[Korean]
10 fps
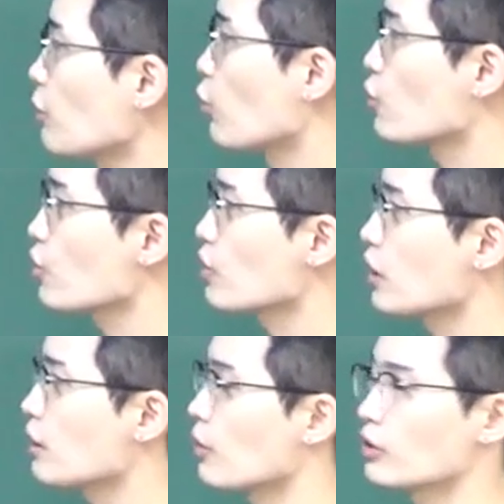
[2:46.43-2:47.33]
뒤 목적어
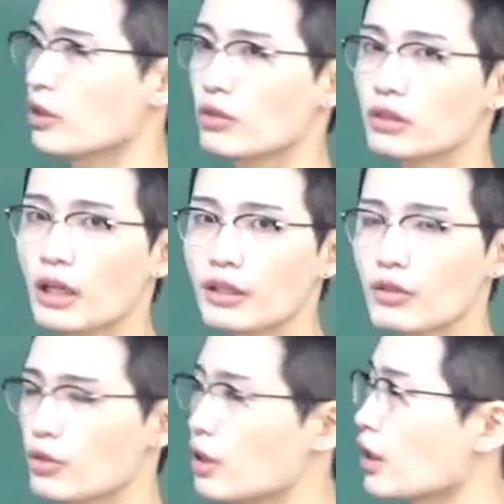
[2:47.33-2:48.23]
자리 명사절은 아닌
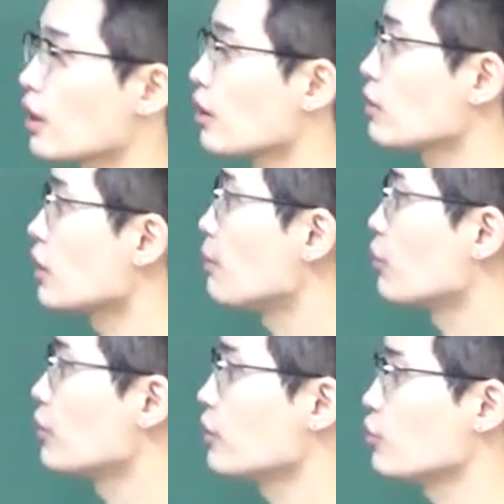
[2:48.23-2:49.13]
거잖아 그래서
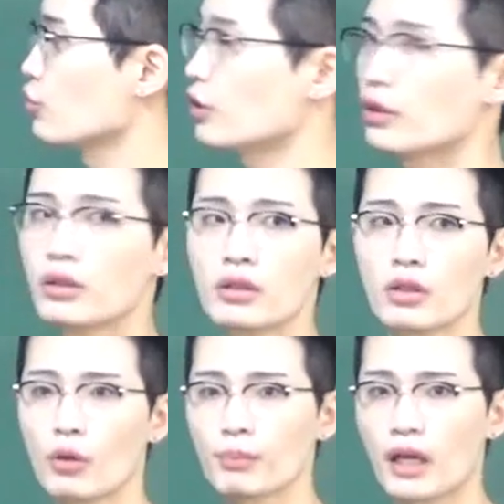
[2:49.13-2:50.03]
if를 쓸 수는
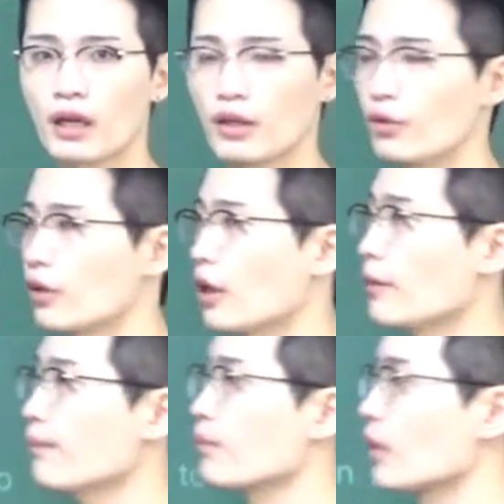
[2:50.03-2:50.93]
없다 이렇게